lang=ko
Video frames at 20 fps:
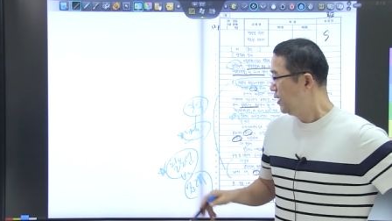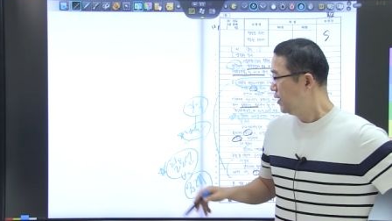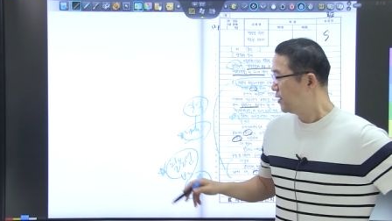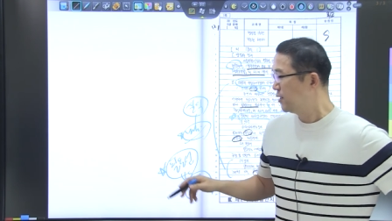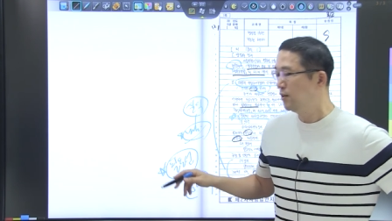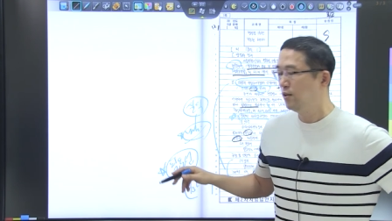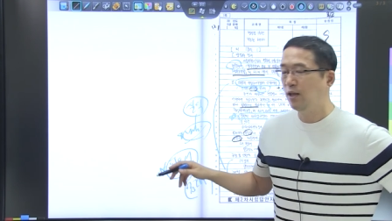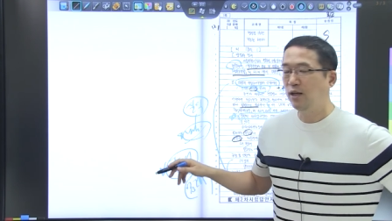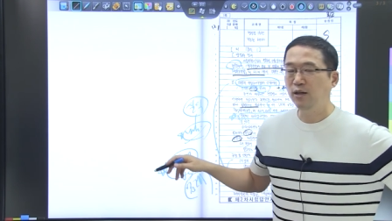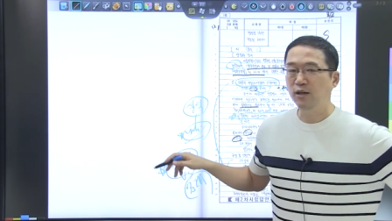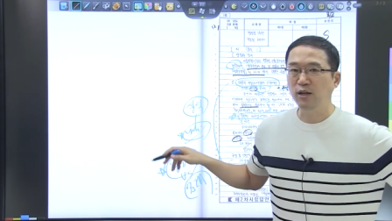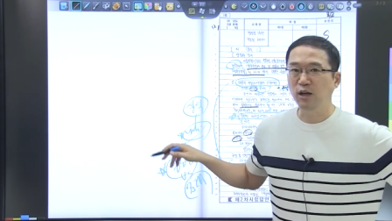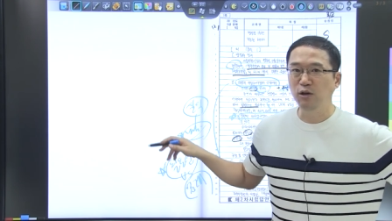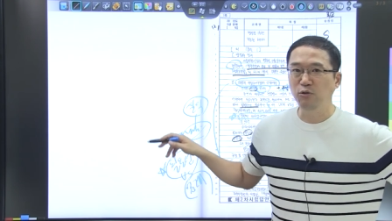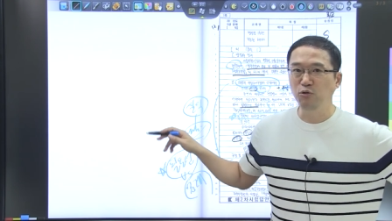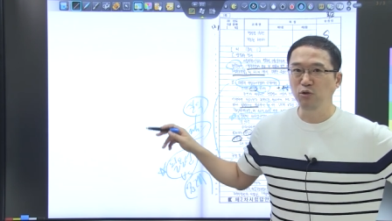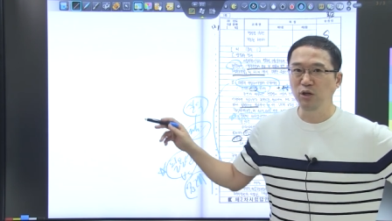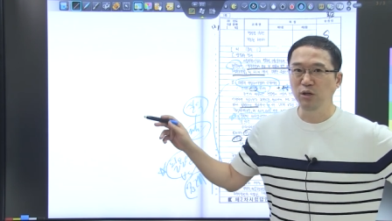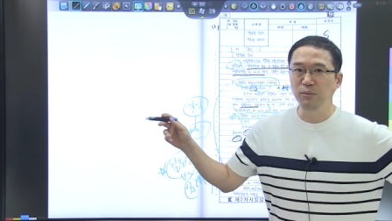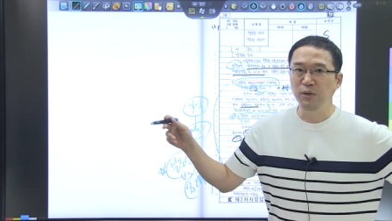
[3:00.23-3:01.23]
그런데 이렇게
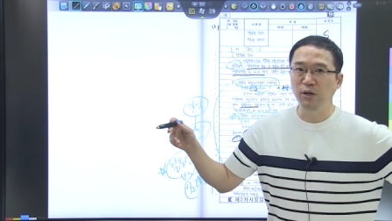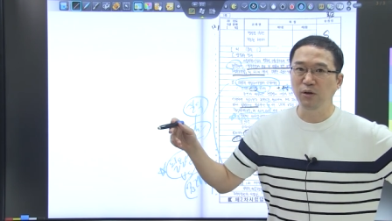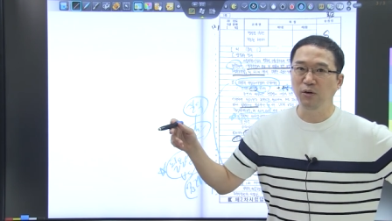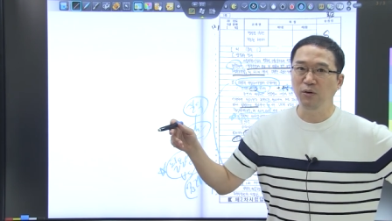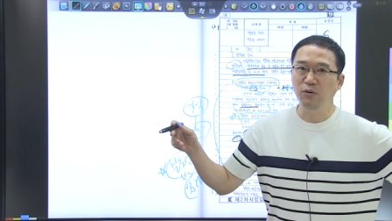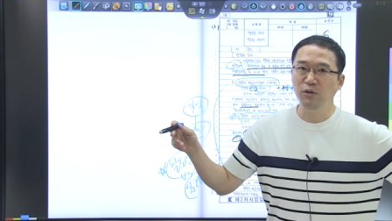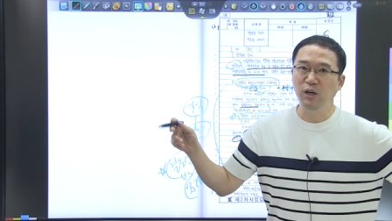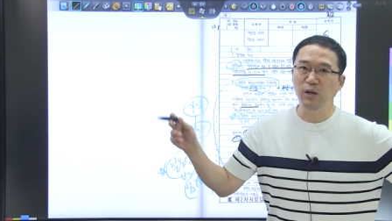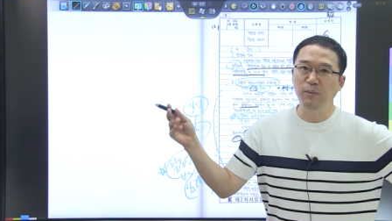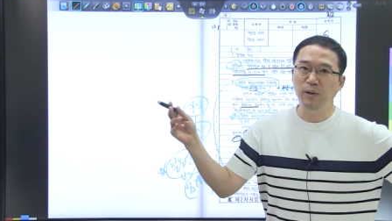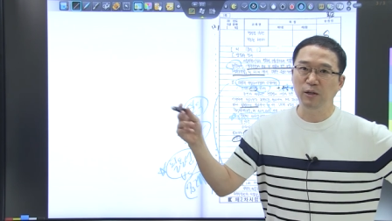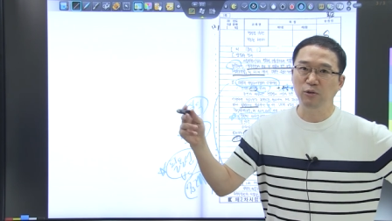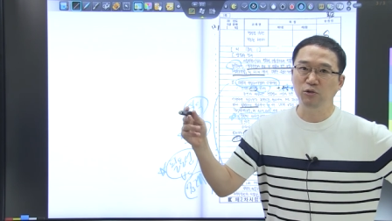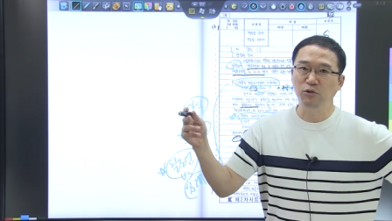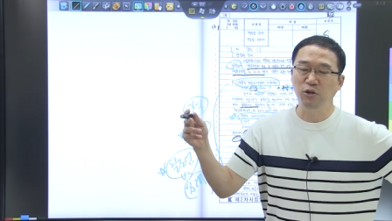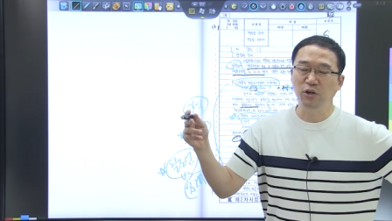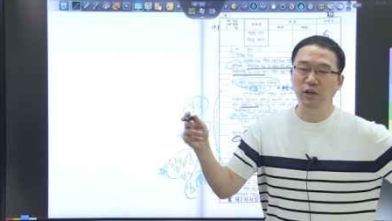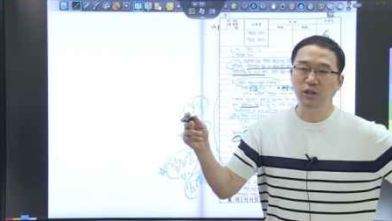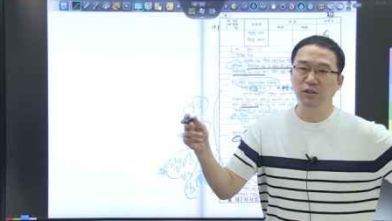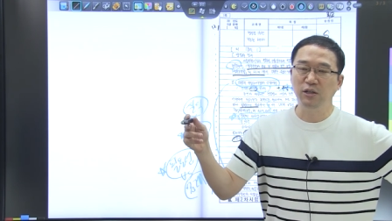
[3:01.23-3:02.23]
위임이요 일반
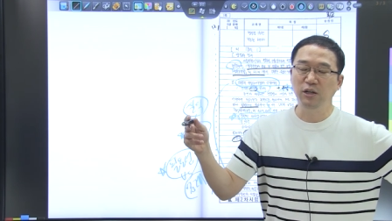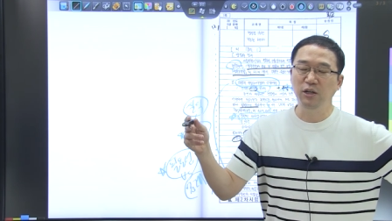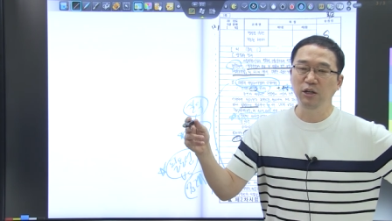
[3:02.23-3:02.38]
규정에서